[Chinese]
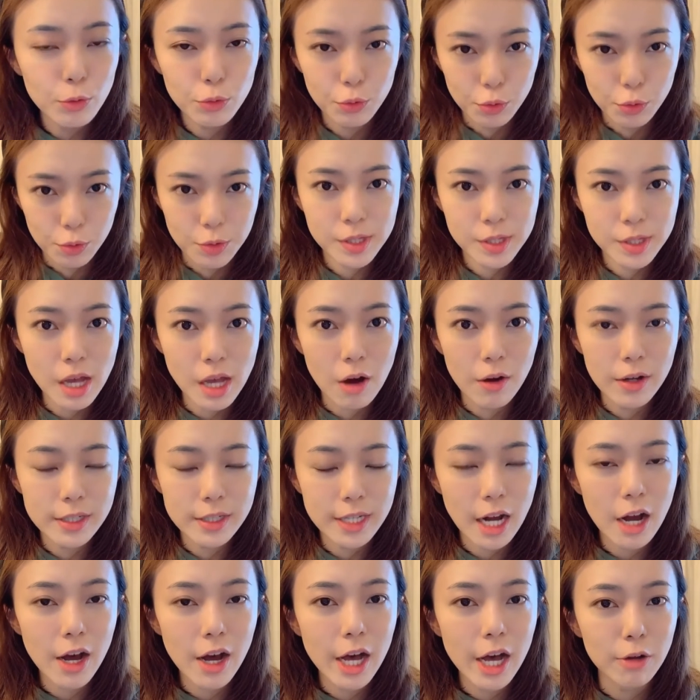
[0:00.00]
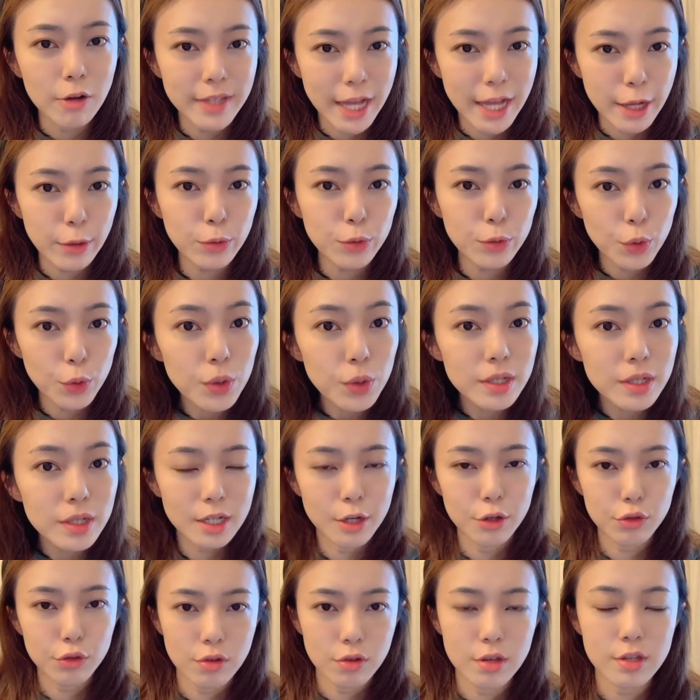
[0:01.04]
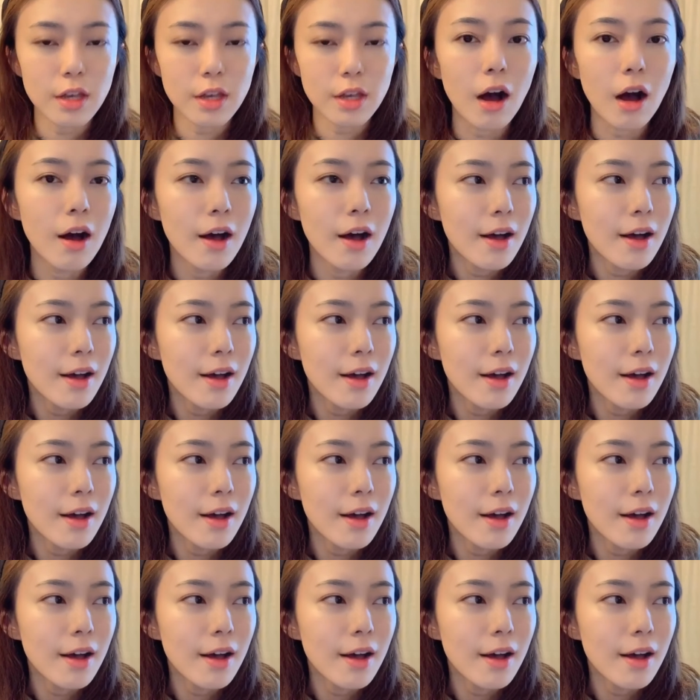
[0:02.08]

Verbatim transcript: 女校，然后还有男女混合学校。